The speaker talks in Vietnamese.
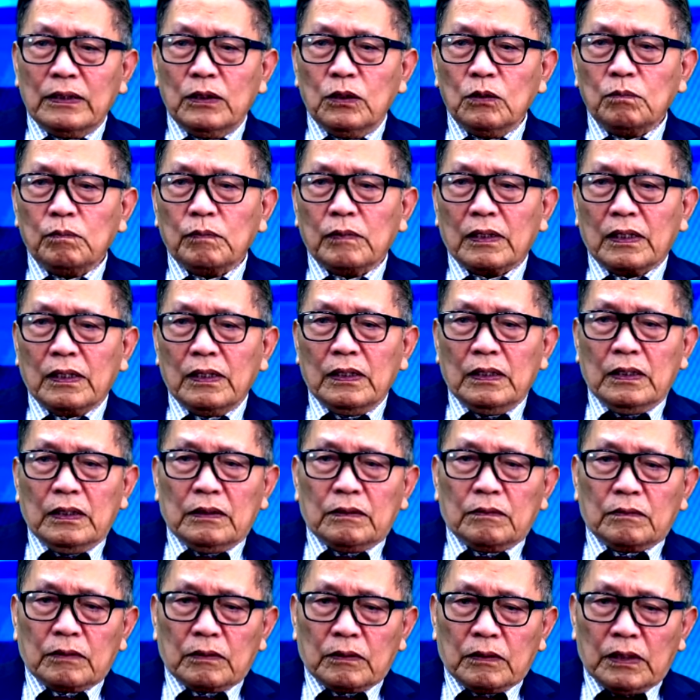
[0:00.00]
lúc mà
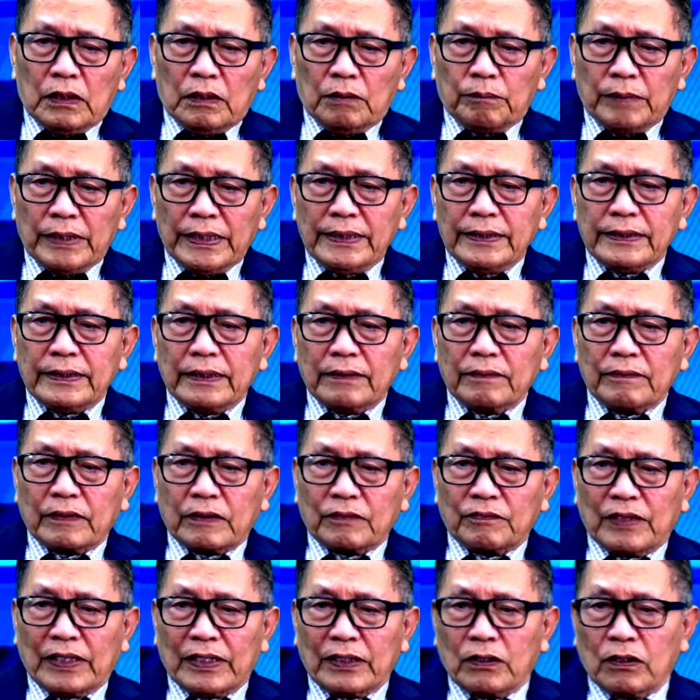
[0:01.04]
Mỹ sẽ
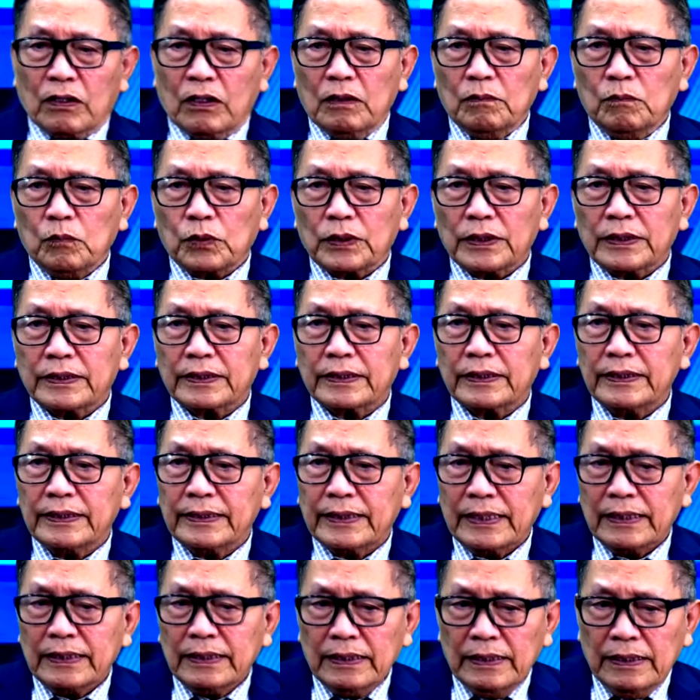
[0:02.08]
phải có một chính
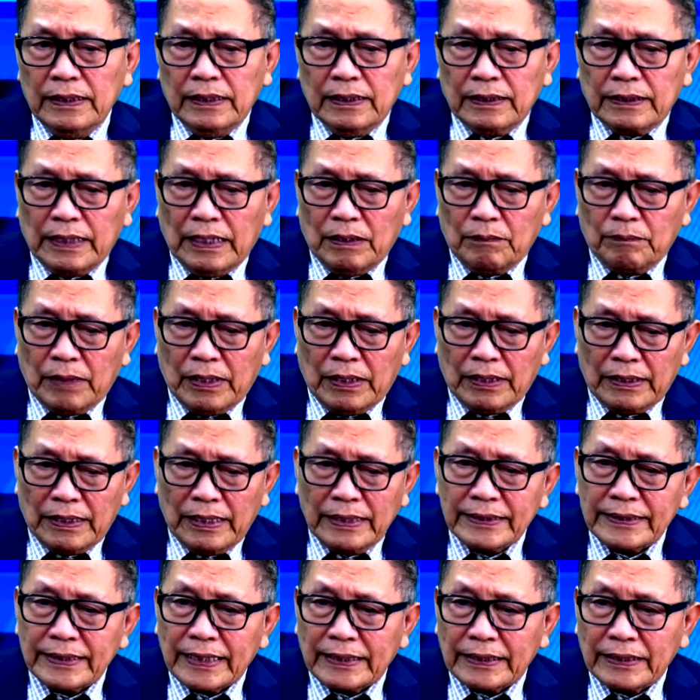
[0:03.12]
sách để mà
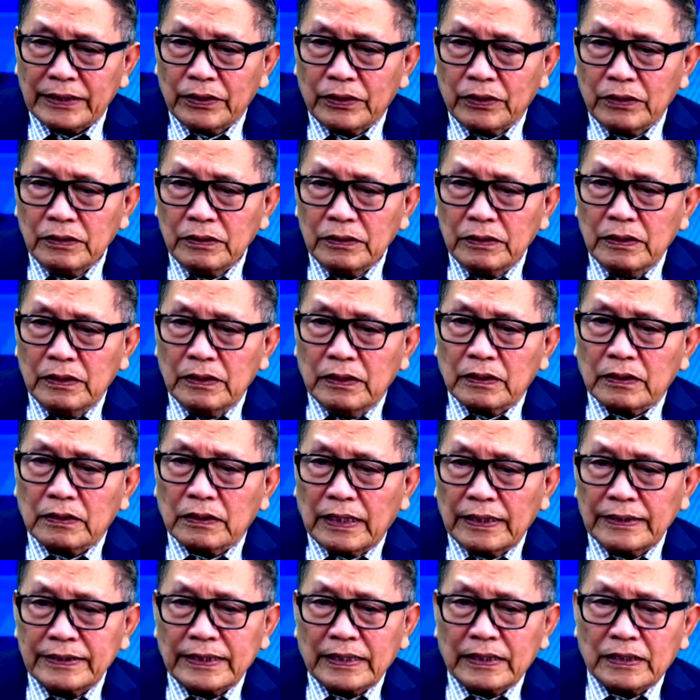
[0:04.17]
ngăn chặn cái đó
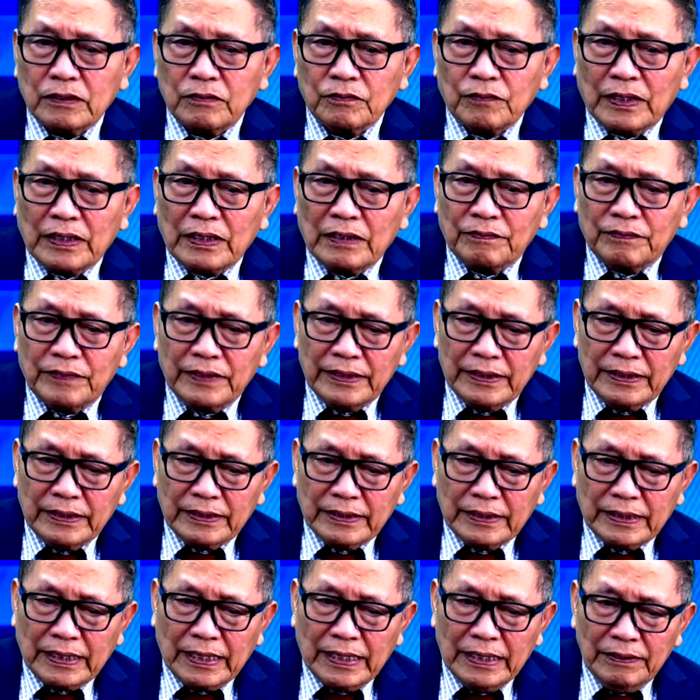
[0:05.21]
ngăn chặn không phải là vì
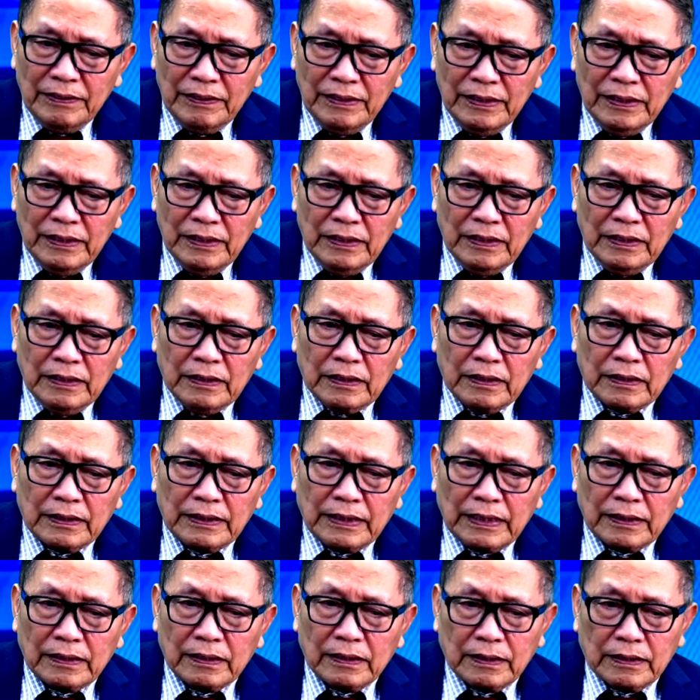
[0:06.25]
cái ờ,
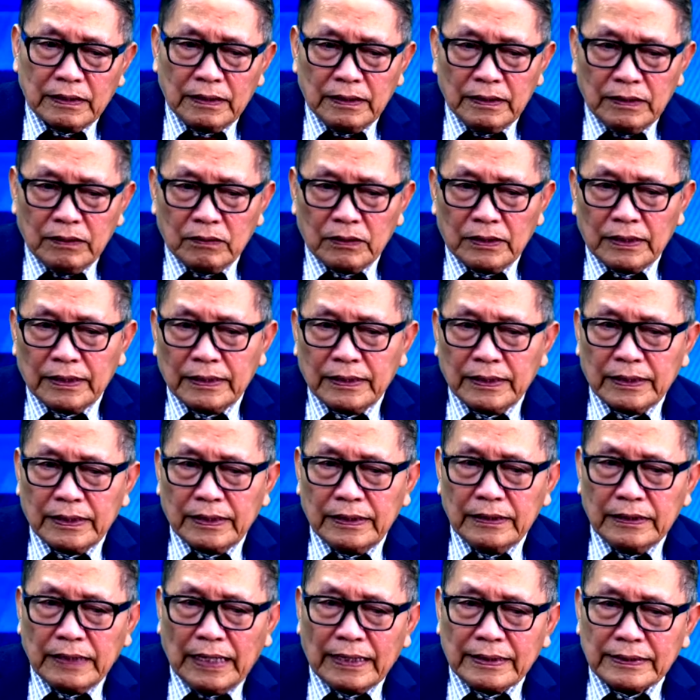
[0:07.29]
cái gọi là
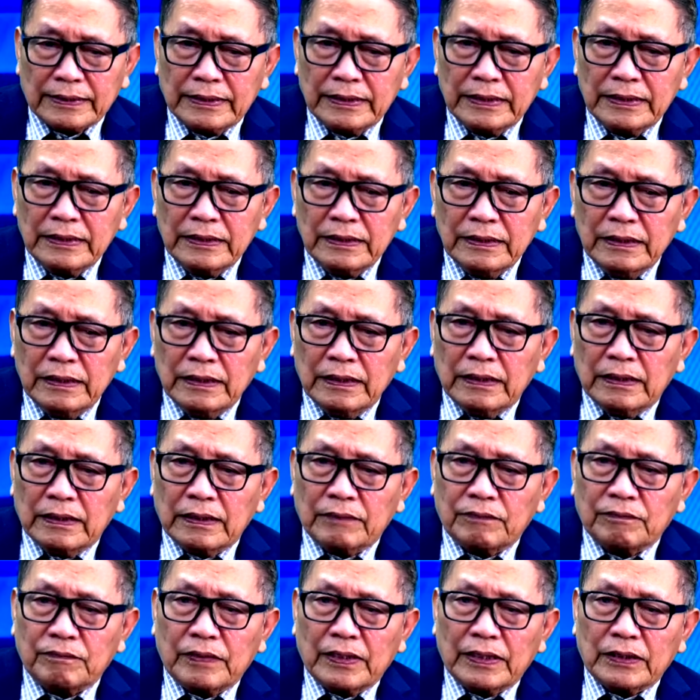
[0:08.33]
cái thẳng dư
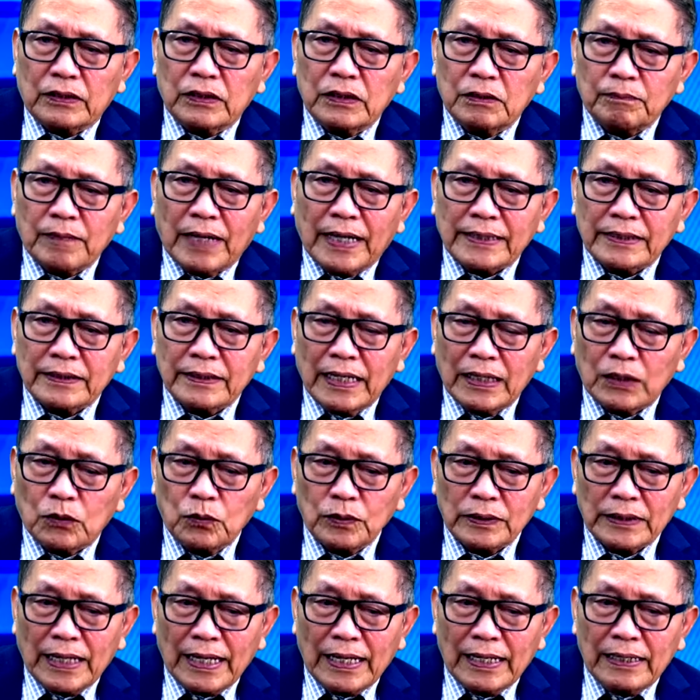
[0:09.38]
về thương mại giữa hai quốc
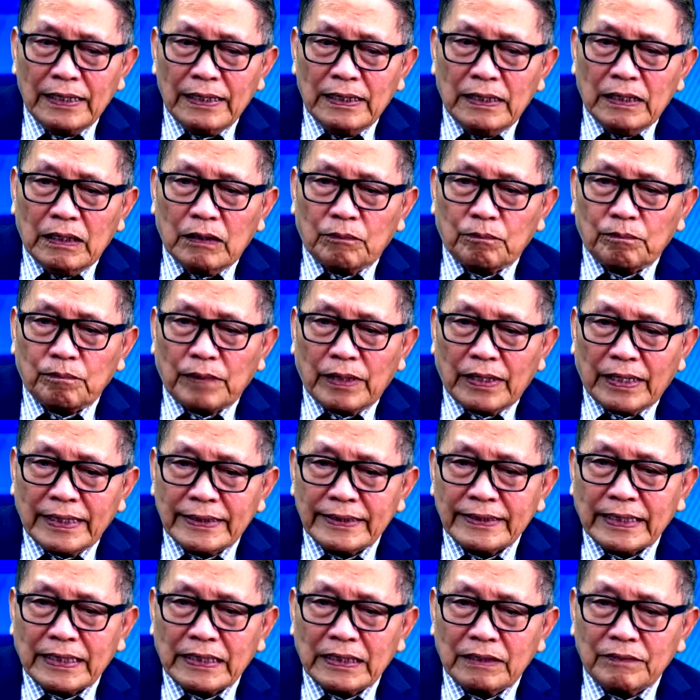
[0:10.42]
gia mà ngăn
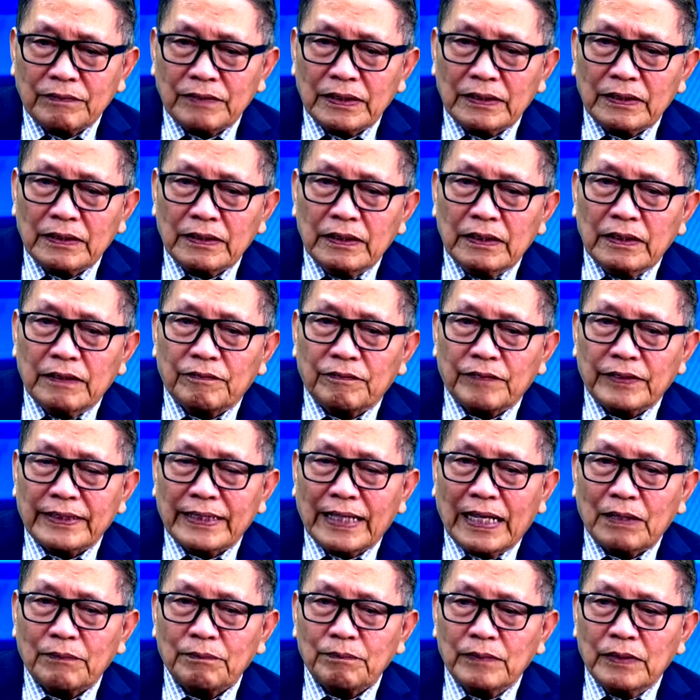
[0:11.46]
chặn là vì Việt
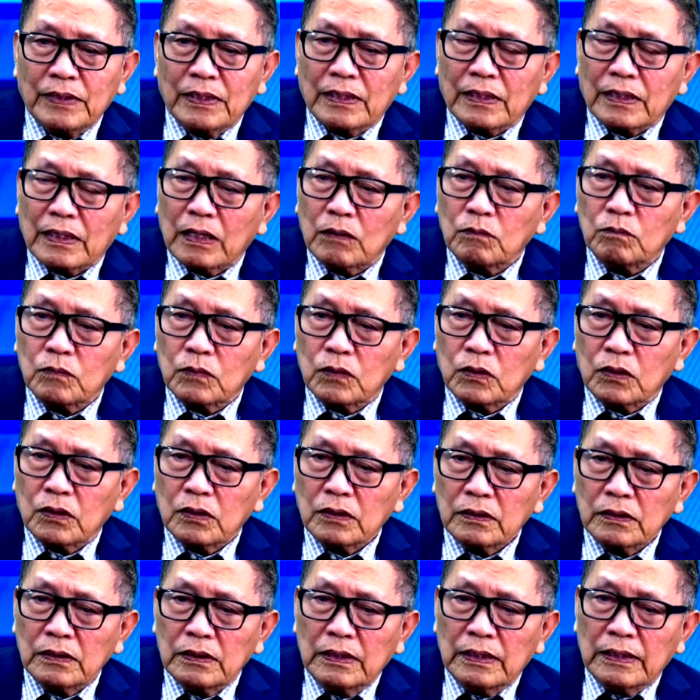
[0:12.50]
Nam không có
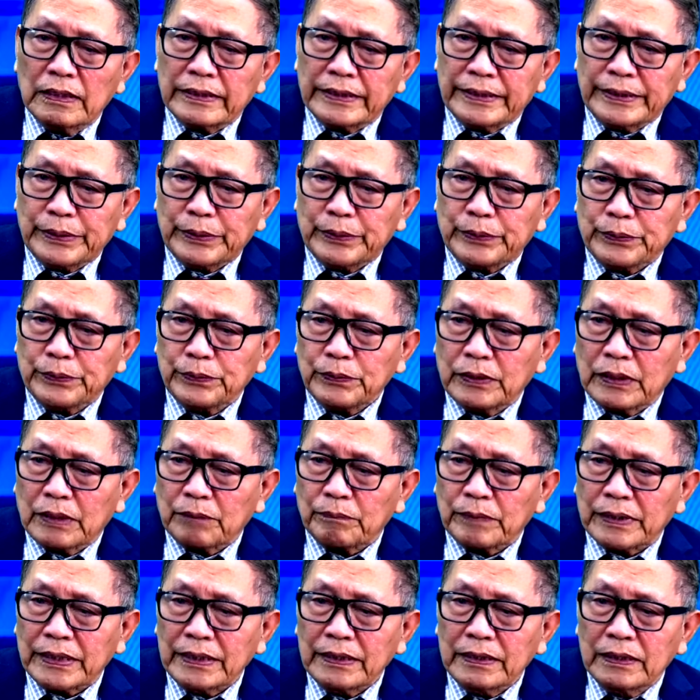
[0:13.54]
hiểu là
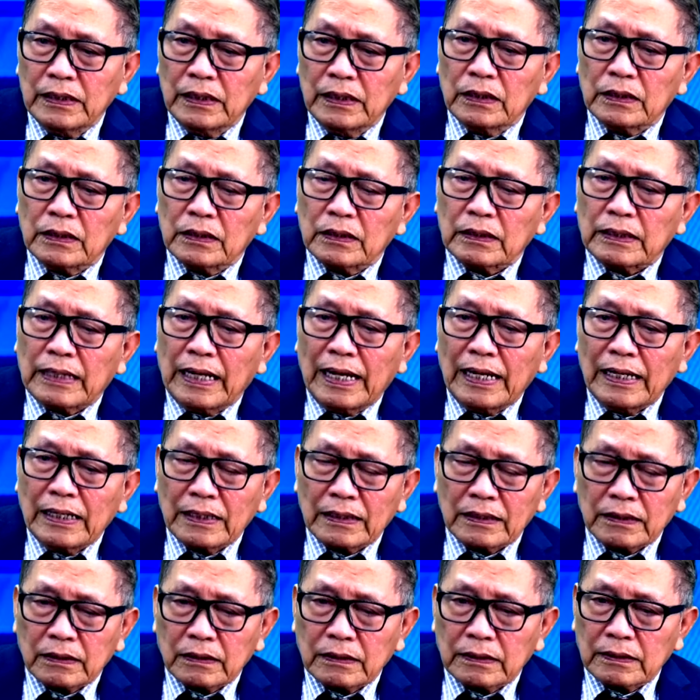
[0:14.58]
Mỹ đã
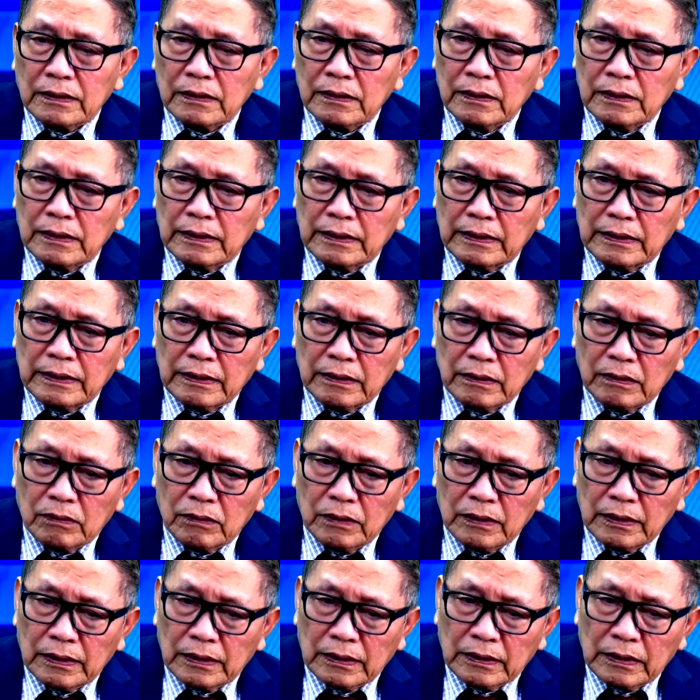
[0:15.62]

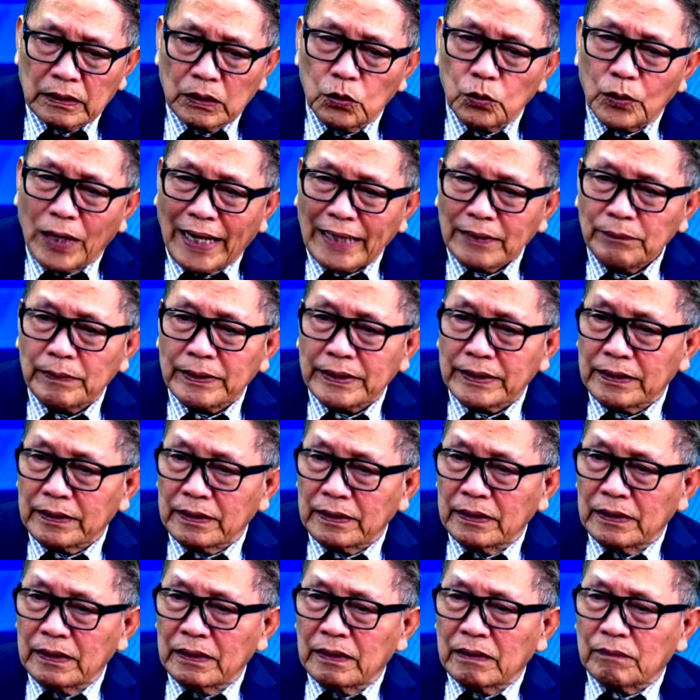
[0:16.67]
gọi là ưu ái mình
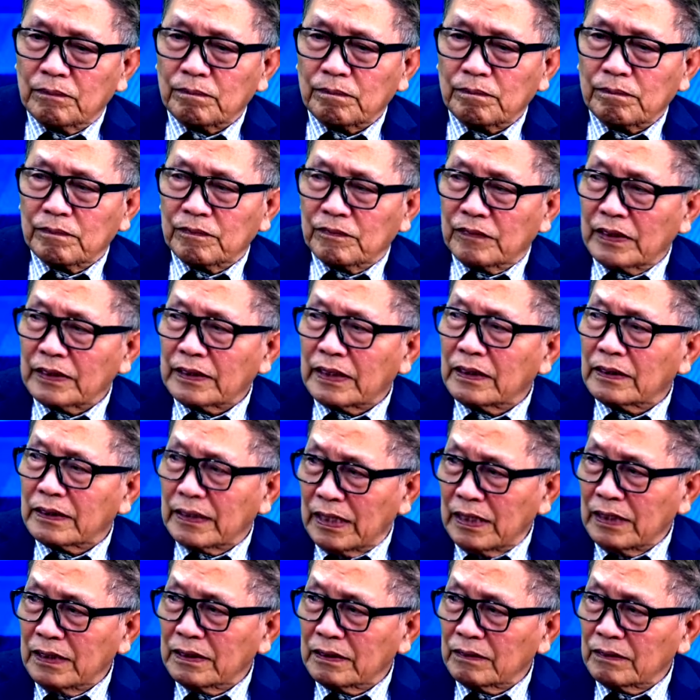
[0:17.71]
nâng đỡ vâng, nâng đỡ